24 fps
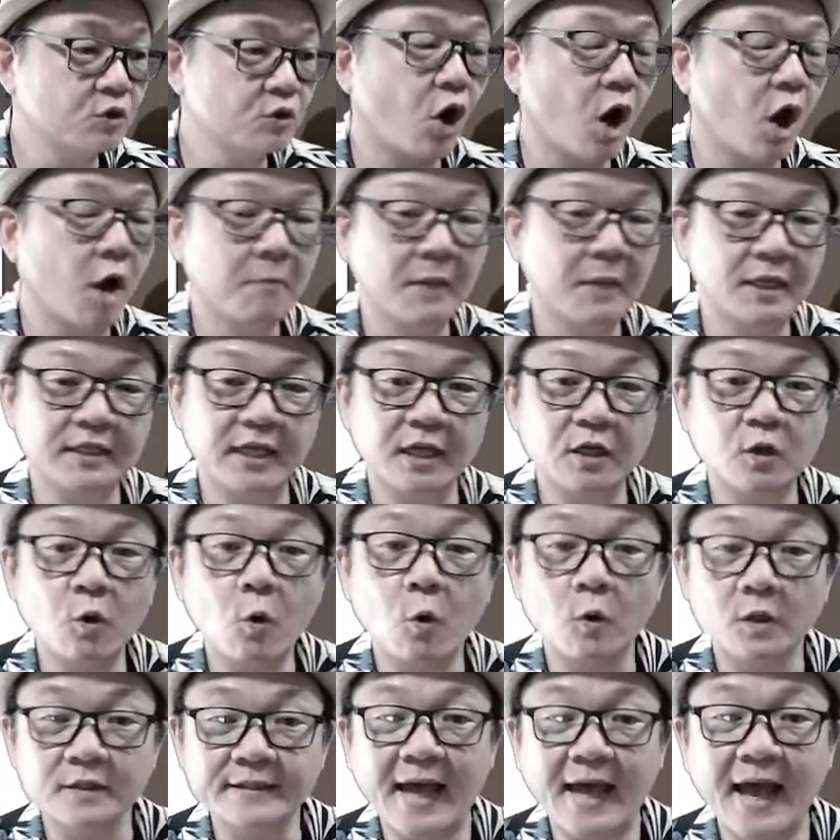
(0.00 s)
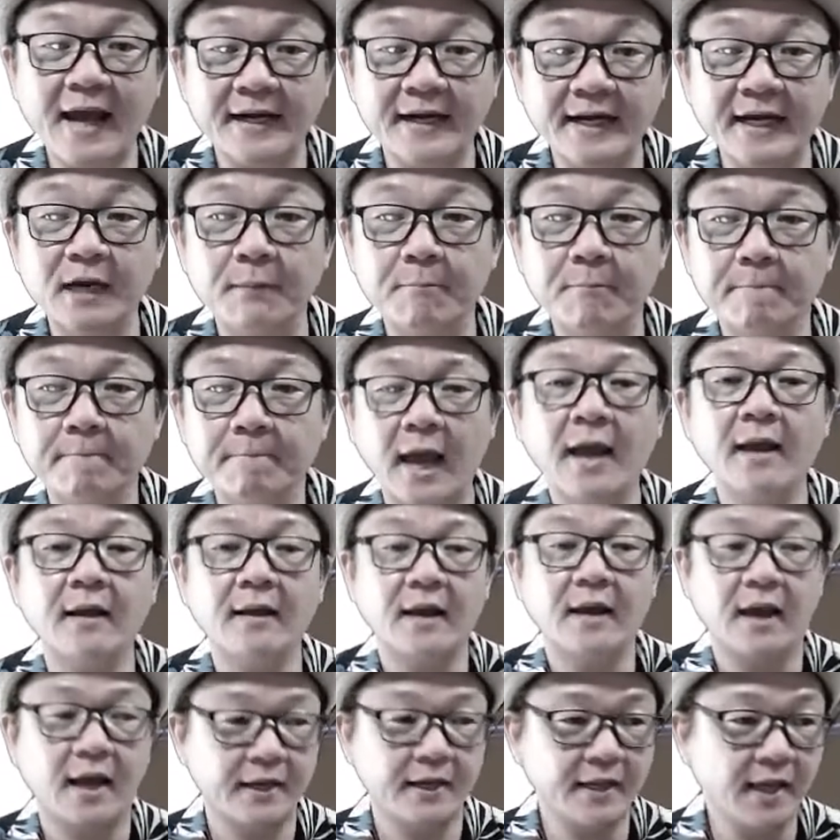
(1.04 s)
ศวกรมาเช็คโครงสร้างเดิมนะ
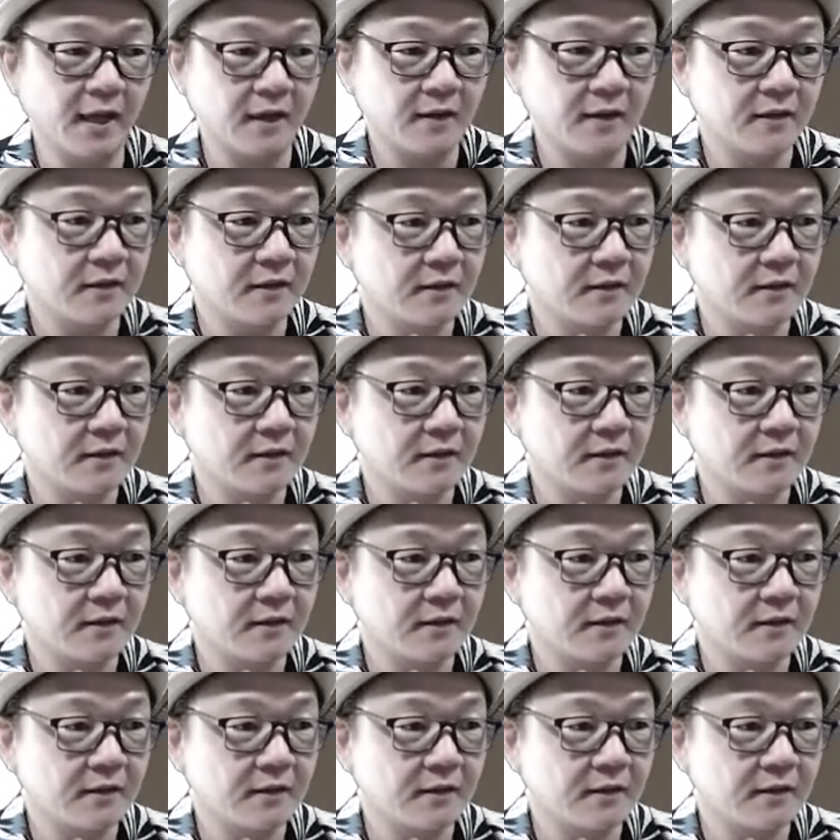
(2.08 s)
อันเนี้ย